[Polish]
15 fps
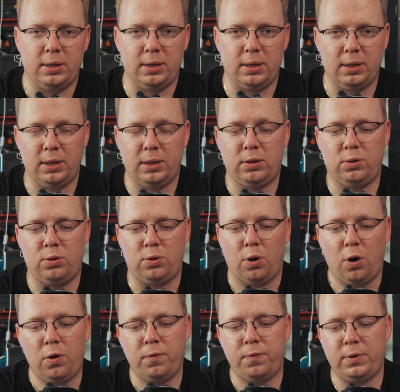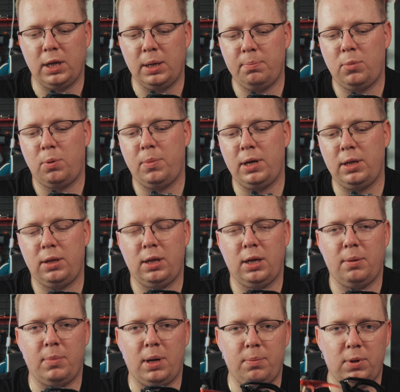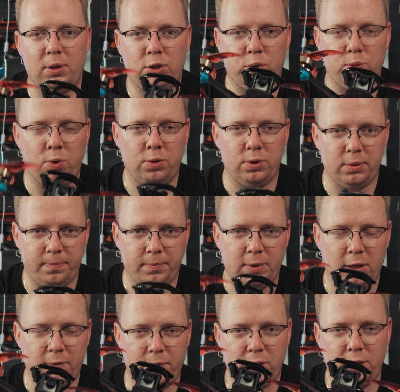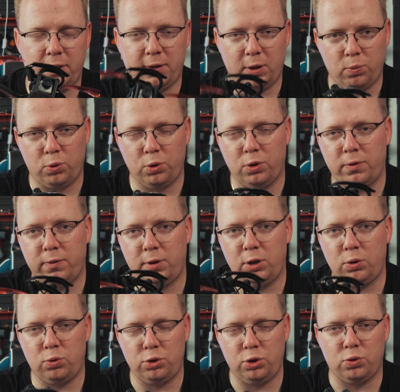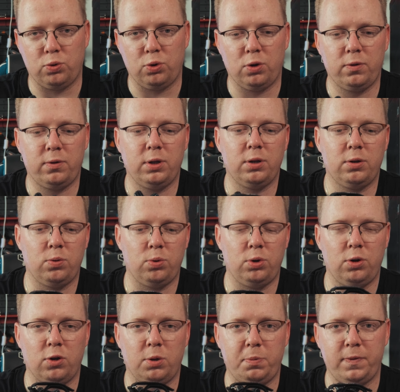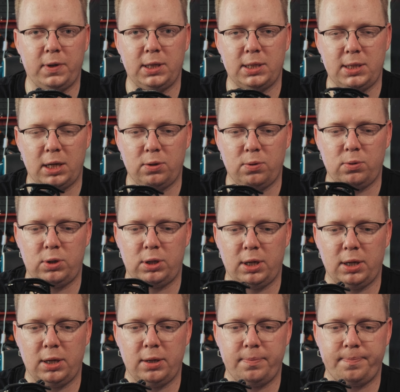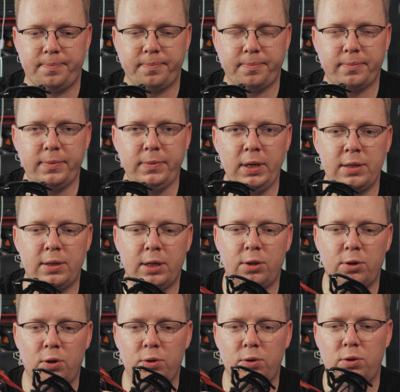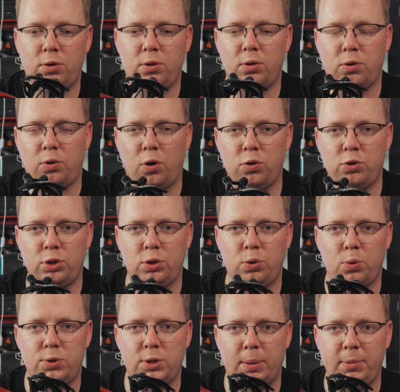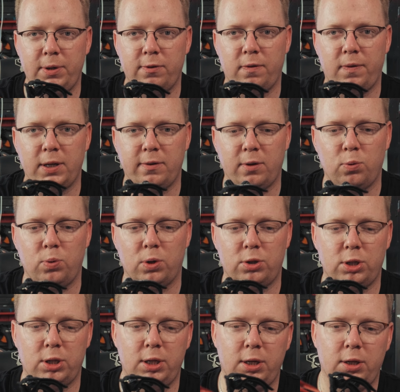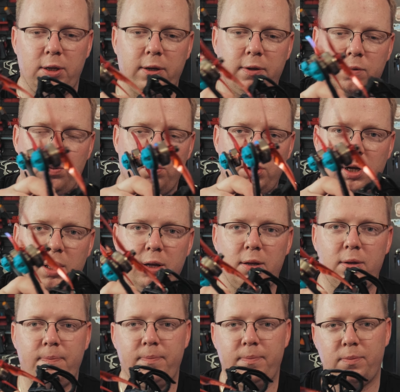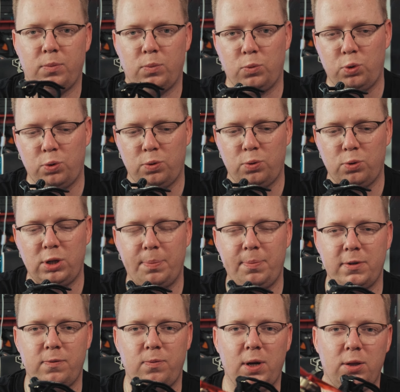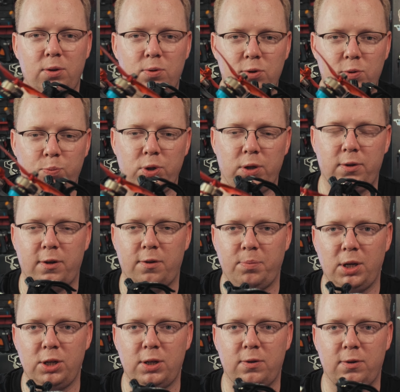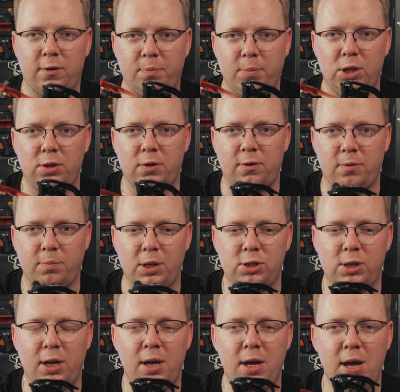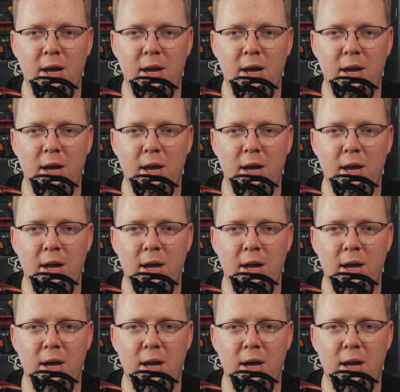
e, to w tym momencie mamy człon ten właśnie całkujący i różniczkujący, który odpowiada za to, że ten dron dąży do ustabilizowania całkład, czyli jest duża, du, duża bezwładność, płynie coraz mniejsza, coraz mniejsza, coraz mniejsza,